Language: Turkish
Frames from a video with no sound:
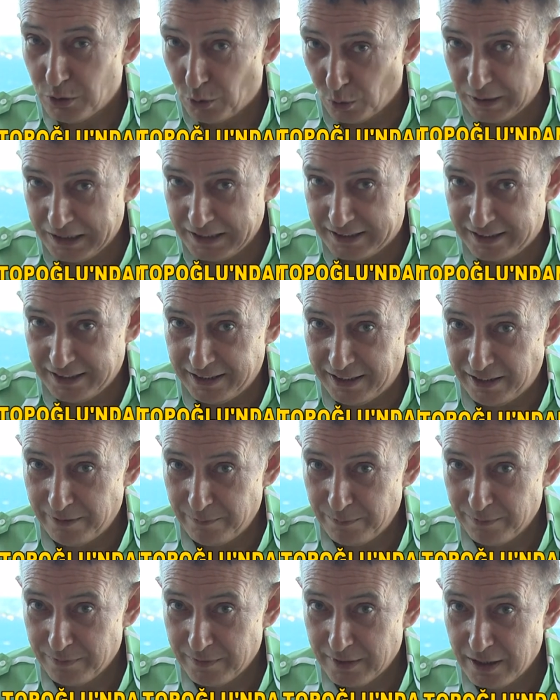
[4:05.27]
Dolayısıyla
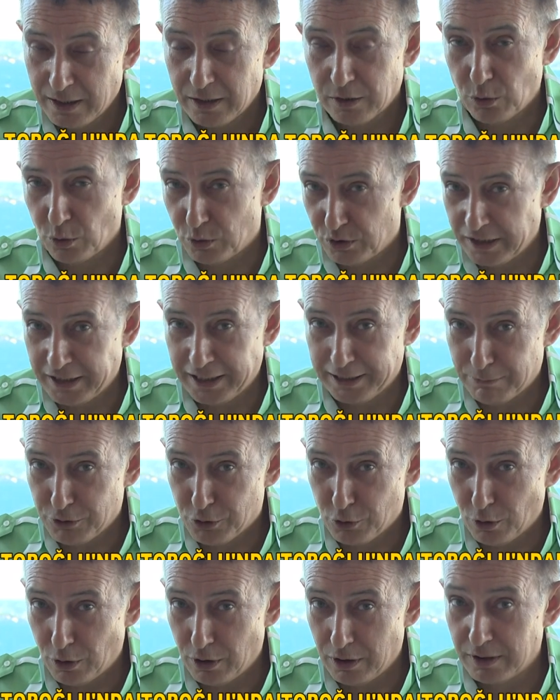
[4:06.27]

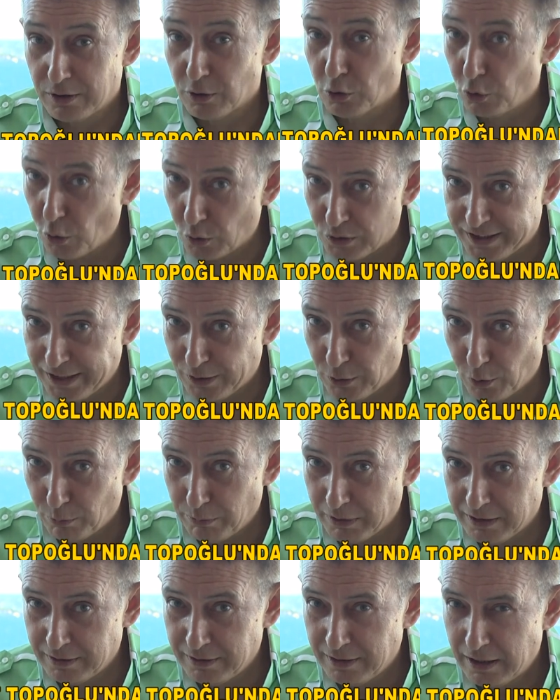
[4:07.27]
90-60 90
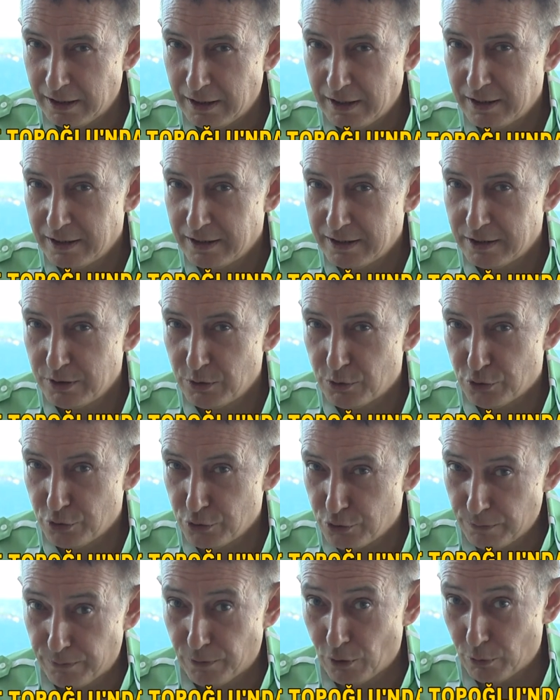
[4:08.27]
olmanın
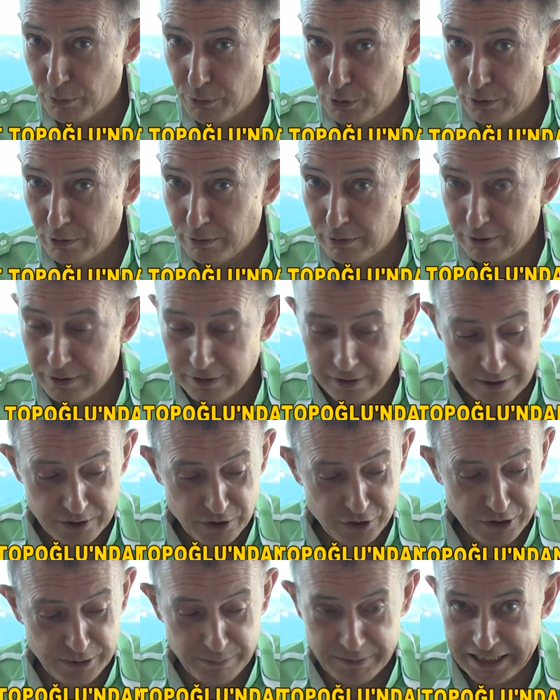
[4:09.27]
üçüncü formülü
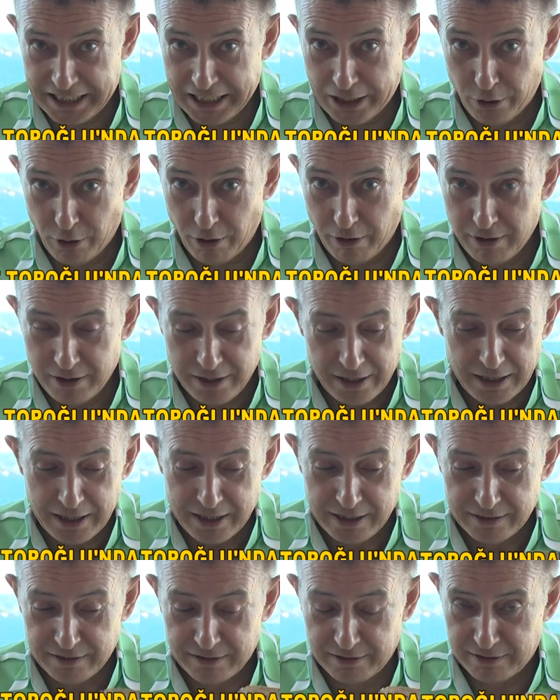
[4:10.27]
şimdi geliyor
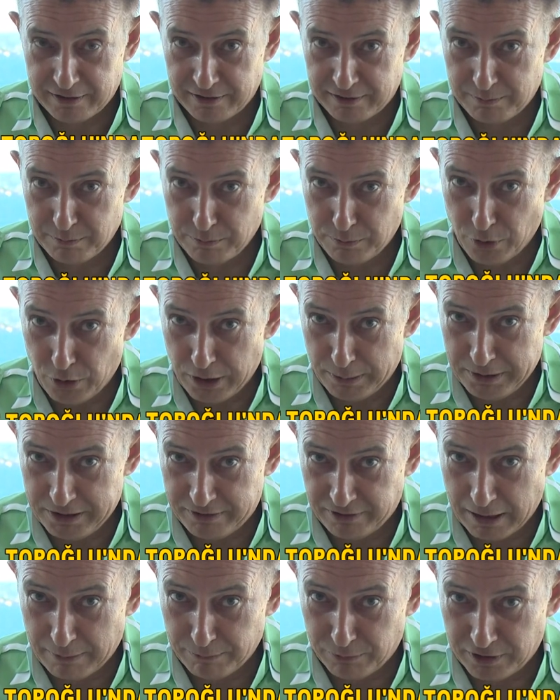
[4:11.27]
böyle bir
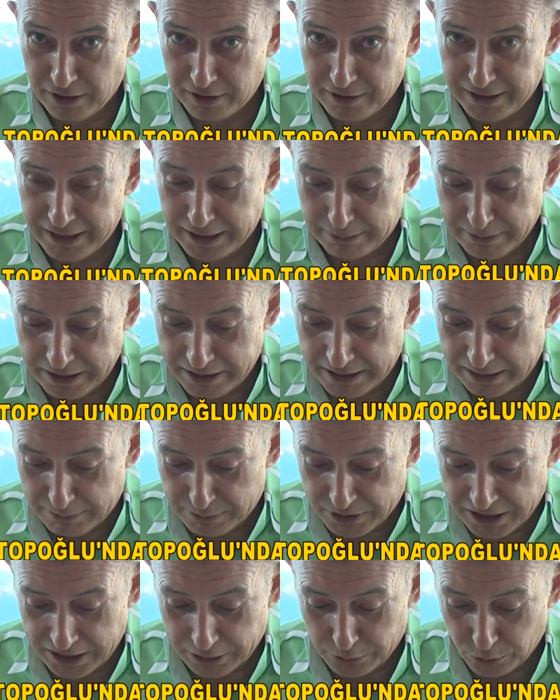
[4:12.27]
tam tahıl ekmeğini
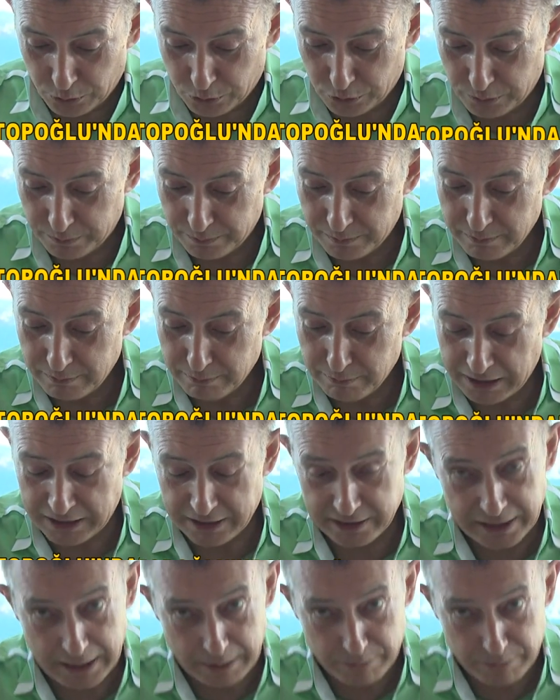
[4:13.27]
elimize alıyoruz. Bakın ne